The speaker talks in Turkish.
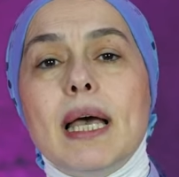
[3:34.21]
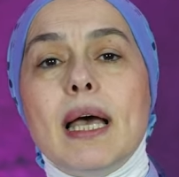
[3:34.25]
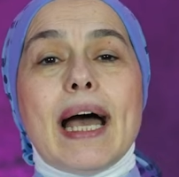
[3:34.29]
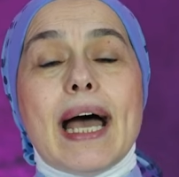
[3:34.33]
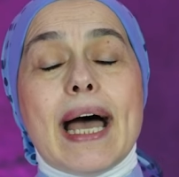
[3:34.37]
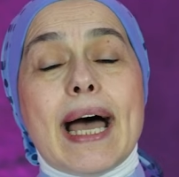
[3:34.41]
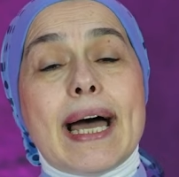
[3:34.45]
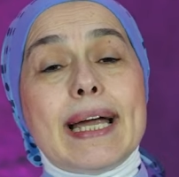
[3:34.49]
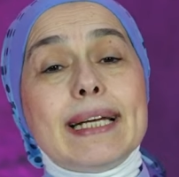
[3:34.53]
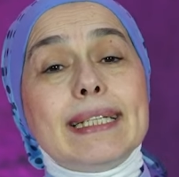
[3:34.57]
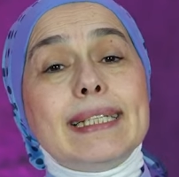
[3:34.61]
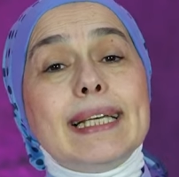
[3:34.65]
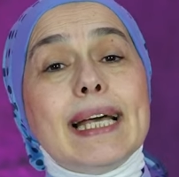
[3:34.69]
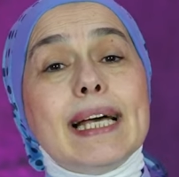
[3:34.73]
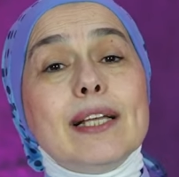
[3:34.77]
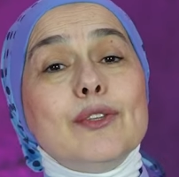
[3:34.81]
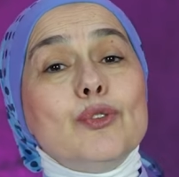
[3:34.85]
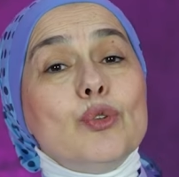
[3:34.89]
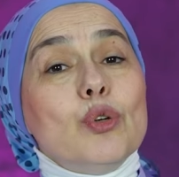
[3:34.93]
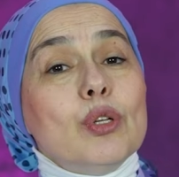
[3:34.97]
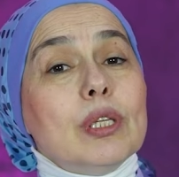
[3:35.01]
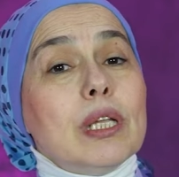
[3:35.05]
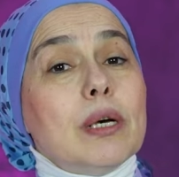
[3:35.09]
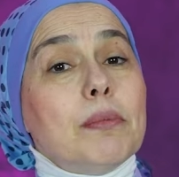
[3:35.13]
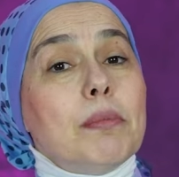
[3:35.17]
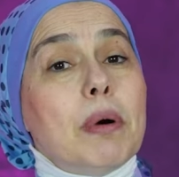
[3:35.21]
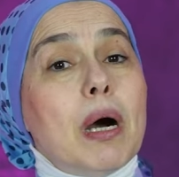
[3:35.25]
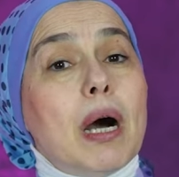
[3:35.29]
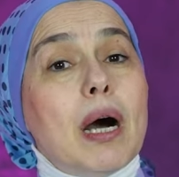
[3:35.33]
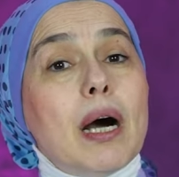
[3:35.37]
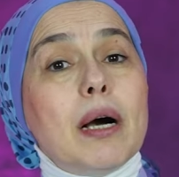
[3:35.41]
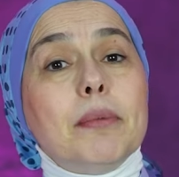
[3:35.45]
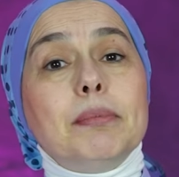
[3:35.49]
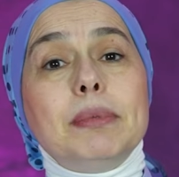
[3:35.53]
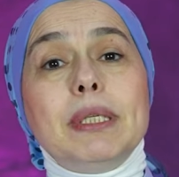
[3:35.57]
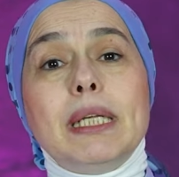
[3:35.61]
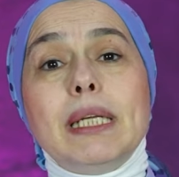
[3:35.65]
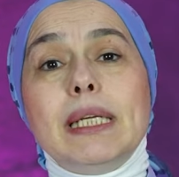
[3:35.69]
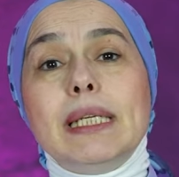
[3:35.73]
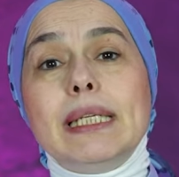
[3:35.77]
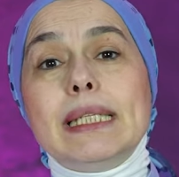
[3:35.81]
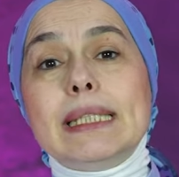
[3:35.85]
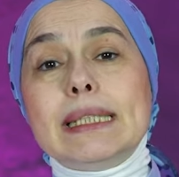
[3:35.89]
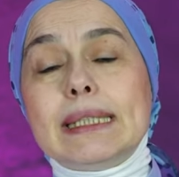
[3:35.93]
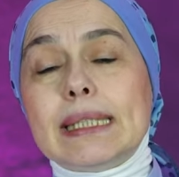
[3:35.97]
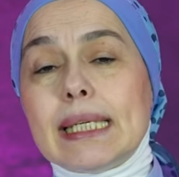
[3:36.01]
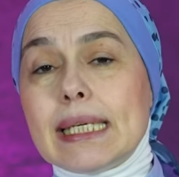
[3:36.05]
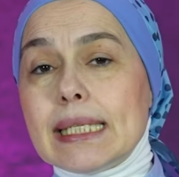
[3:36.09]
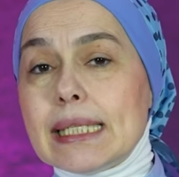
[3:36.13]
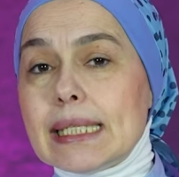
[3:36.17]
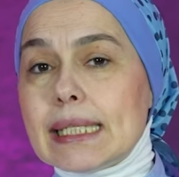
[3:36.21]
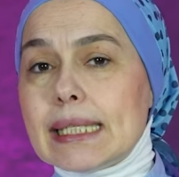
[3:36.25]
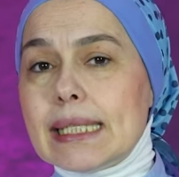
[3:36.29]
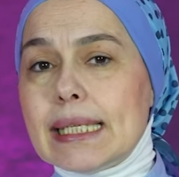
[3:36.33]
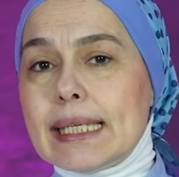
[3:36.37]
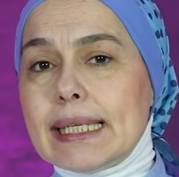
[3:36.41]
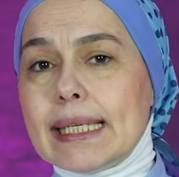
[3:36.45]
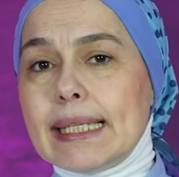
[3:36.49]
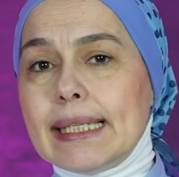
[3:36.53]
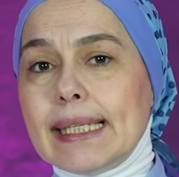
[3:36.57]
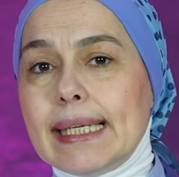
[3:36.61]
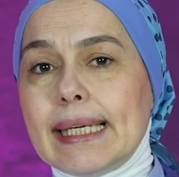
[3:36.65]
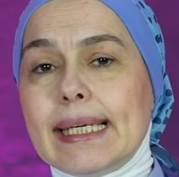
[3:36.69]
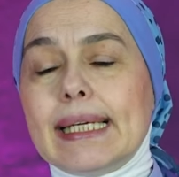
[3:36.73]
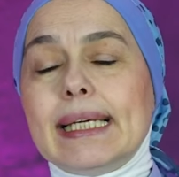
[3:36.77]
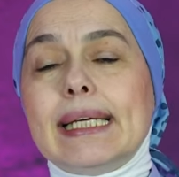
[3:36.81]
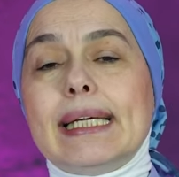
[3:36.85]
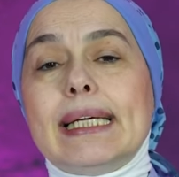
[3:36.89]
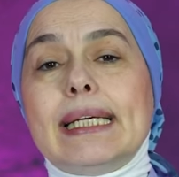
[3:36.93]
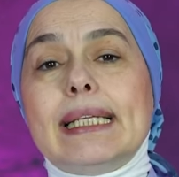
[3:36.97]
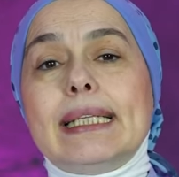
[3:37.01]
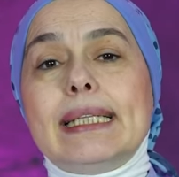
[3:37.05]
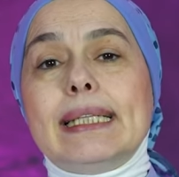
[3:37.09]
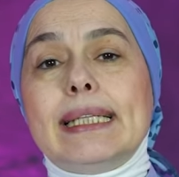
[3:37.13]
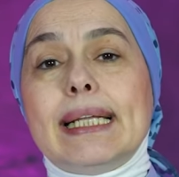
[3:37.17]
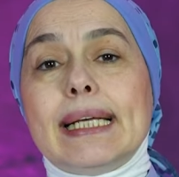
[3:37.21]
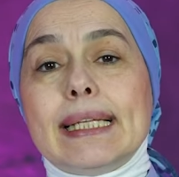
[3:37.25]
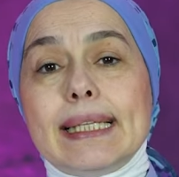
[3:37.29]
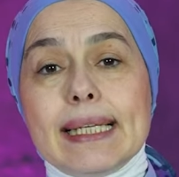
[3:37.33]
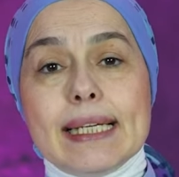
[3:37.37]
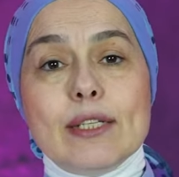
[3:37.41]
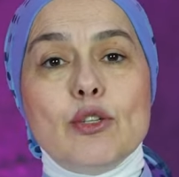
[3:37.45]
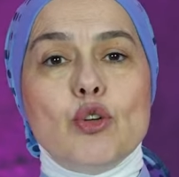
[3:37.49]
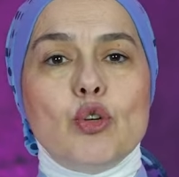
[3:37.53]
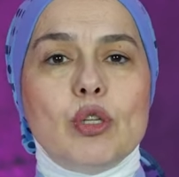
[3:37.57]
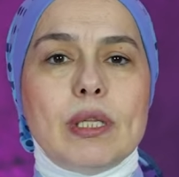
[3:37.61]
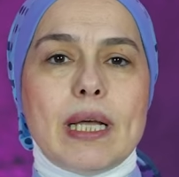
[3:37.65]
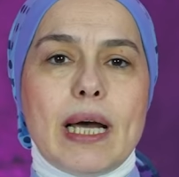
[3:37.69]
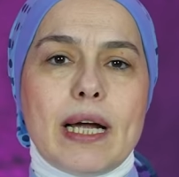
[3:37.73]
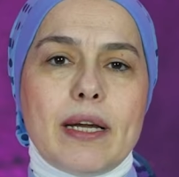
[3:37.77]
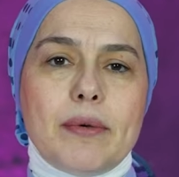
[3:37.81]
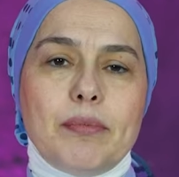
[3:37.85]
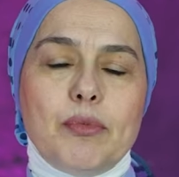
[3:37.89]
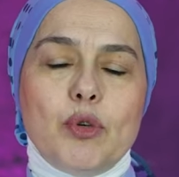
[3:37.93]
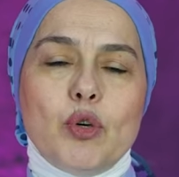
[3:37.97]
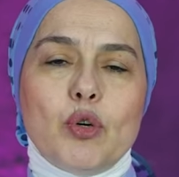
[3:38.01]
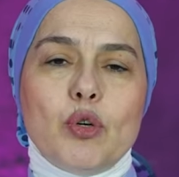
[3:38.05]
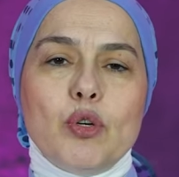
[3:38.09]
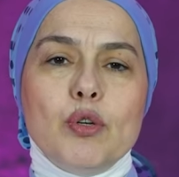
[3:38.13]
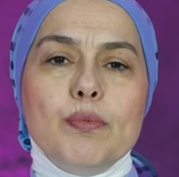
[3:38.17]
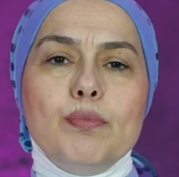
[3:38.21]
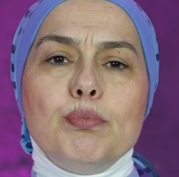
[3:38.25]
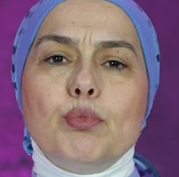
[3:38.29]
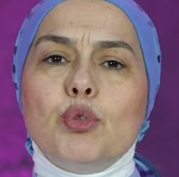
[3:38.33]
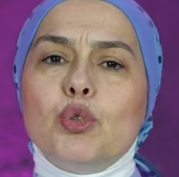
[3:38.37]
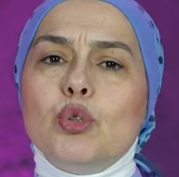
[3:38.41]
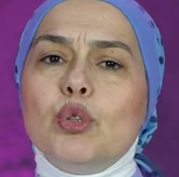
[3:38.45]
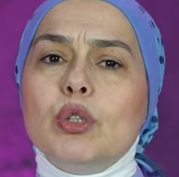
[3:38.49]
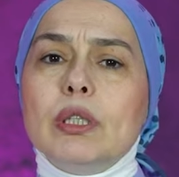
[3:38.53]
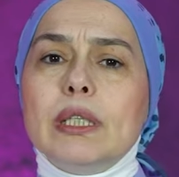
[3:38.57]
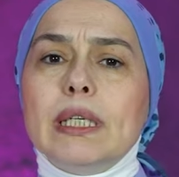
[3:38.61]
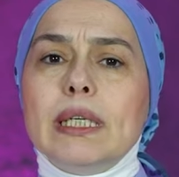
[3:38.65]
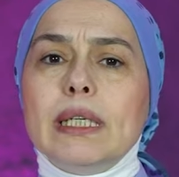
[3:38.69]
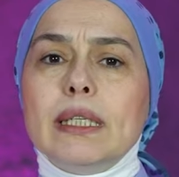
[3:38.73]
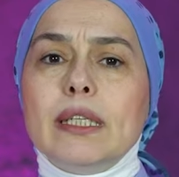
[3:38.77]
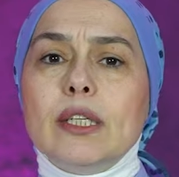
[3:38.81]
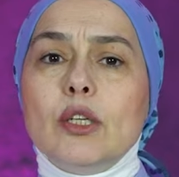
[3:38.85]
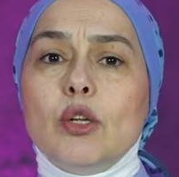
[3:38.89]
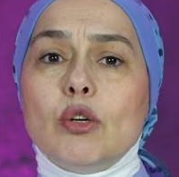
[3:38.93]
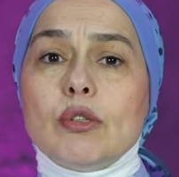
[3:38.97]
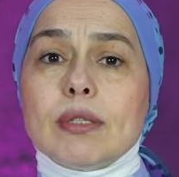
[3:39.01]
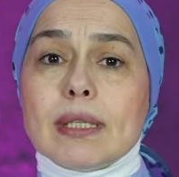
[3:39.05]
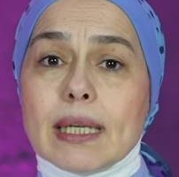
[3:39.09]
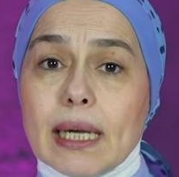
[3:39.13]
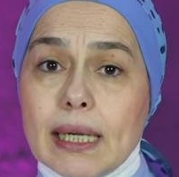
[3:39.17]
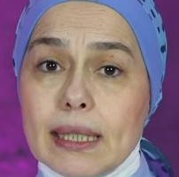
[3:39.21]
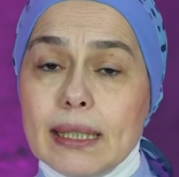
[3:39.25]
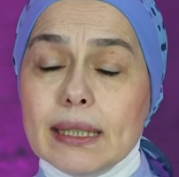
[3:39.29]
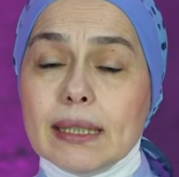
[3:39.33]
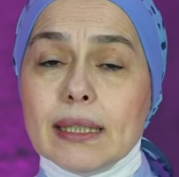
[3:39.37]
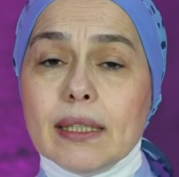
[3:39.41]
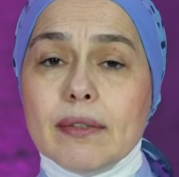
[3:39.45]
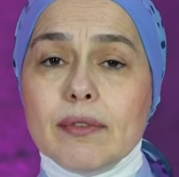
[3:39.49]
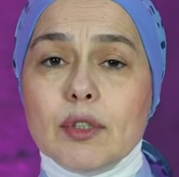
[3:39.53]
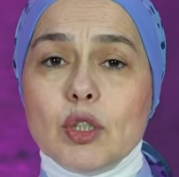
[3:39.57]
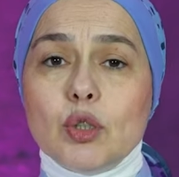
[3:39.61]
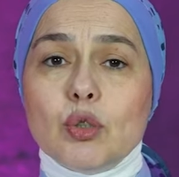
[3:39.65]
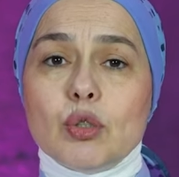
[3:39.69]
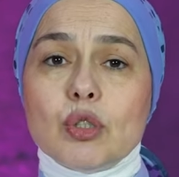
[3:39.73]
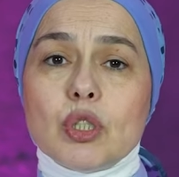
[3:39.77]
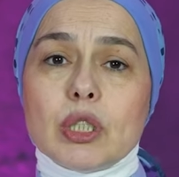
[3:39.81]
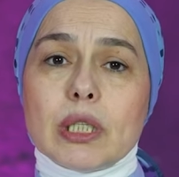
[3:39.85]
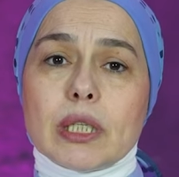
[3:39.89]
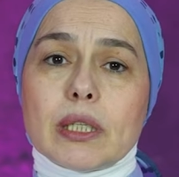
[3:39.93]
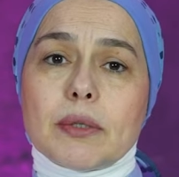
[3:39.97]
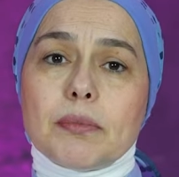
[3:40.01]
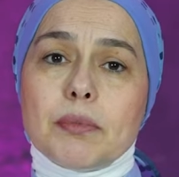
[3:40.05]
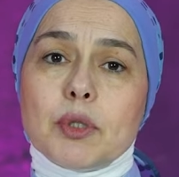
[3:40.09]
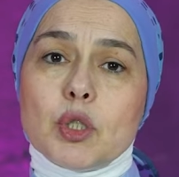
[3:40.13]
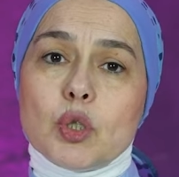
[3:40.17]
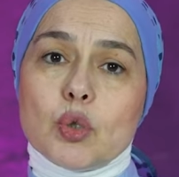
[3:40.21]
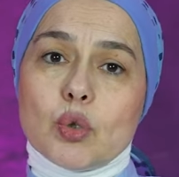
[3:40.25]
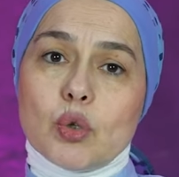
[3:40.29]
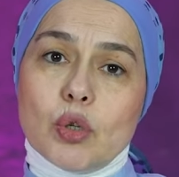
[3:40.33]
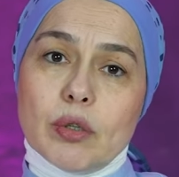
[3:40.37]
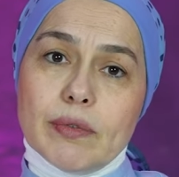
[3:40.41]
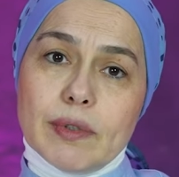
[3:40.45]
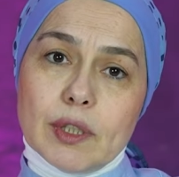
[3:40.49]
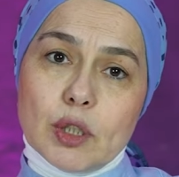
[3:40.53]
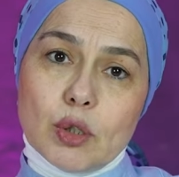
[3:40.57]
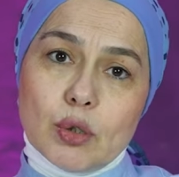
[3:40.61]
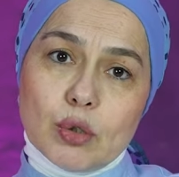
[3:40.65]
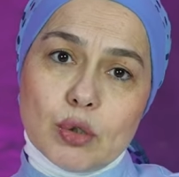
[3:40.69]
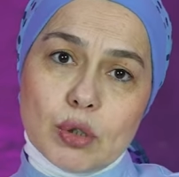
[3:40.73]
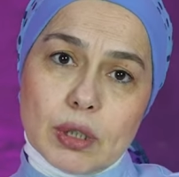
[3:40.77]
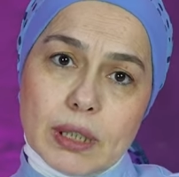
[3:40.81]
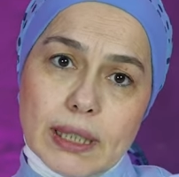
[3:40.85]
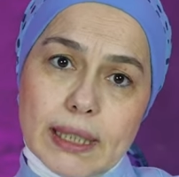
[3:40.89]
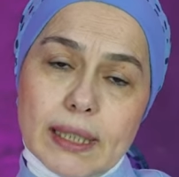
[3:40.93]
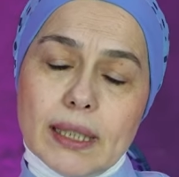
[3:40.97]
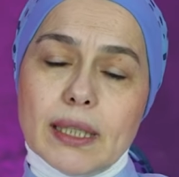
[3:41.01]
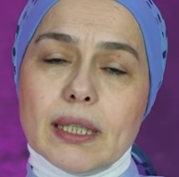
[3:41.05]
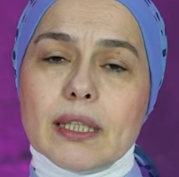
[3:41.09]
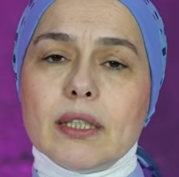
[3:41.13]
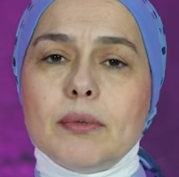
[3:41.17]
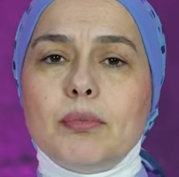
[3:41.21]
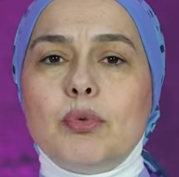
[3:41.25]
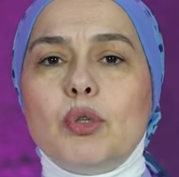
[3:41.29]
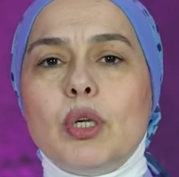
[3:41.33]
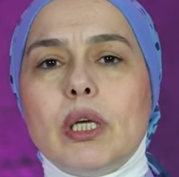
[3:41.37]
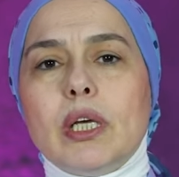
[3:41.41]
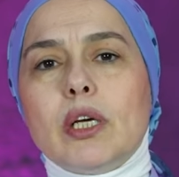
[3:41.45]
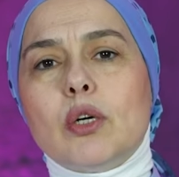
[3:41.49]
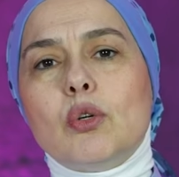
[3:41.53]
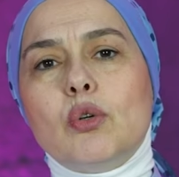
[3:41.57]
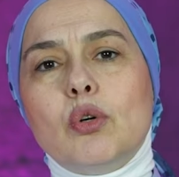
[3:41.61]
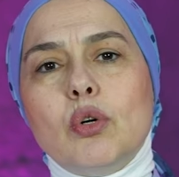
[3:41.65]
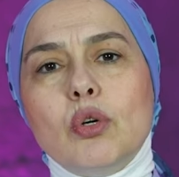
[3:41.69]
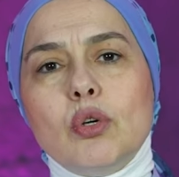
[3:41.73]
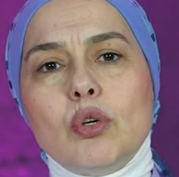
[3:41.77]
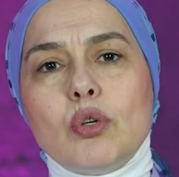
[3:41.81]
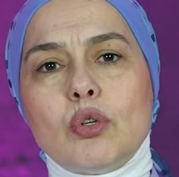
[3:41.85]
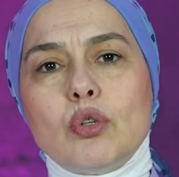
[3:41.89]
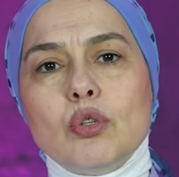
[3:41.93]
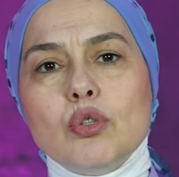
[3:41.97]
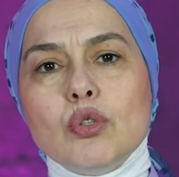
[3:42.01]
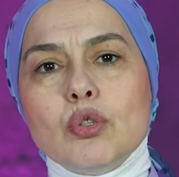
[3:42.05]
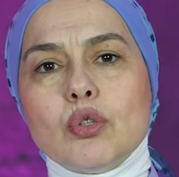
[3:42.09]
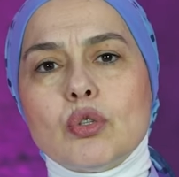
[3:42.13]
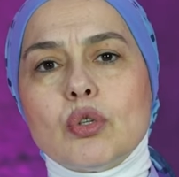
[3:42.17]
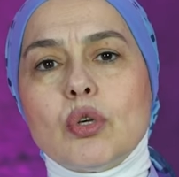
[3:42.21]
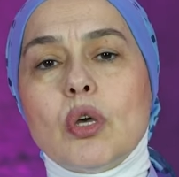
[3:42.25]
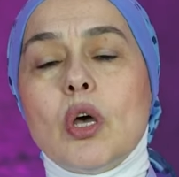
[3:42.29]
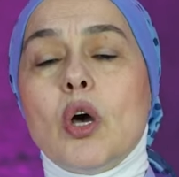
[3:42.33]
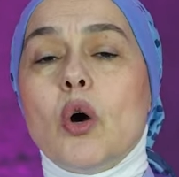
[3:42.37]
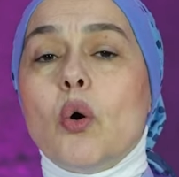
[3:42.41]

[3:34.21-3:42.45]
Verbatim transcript: Erken dönem hamilelik testlerini neden önermiyorum? Bununla ilgili özellikle video çekmiştik. O videonun linkini buraya koyuyoruz.